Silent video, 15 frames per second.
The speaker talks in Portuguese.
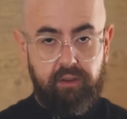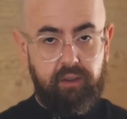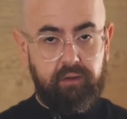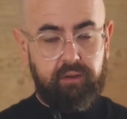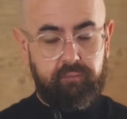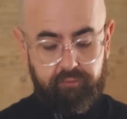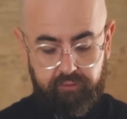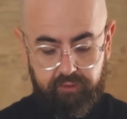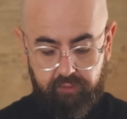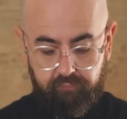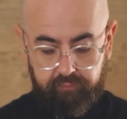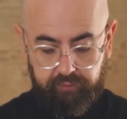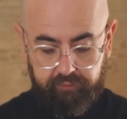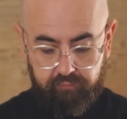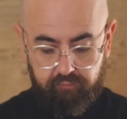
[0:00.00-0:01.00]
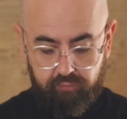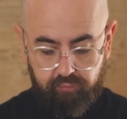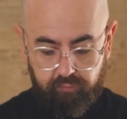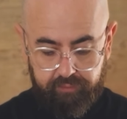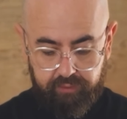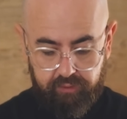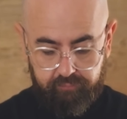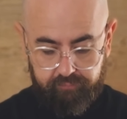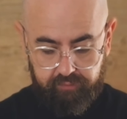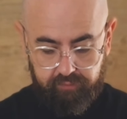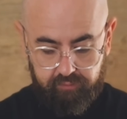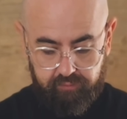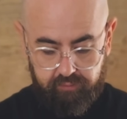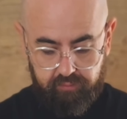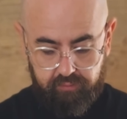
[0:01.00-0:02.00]
Até porque eu vou ter que descobrir
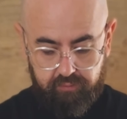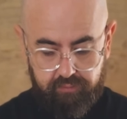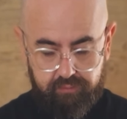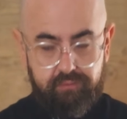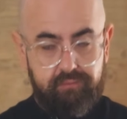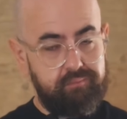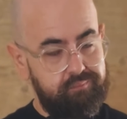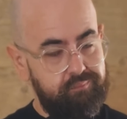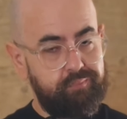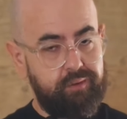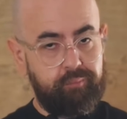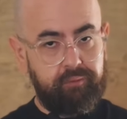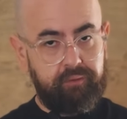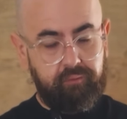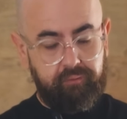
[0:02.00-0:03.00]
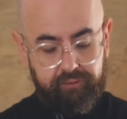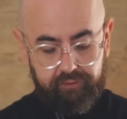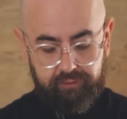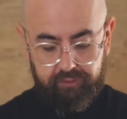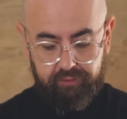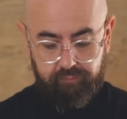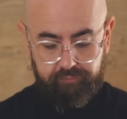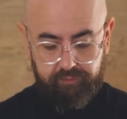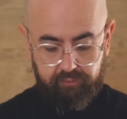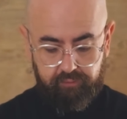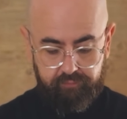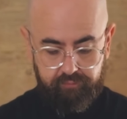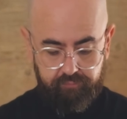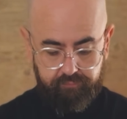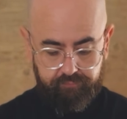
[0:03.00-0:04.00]
também para poder conectar a câmera, não é
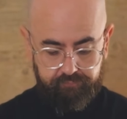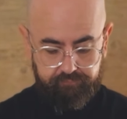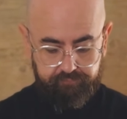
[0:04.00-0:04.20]
mesmo?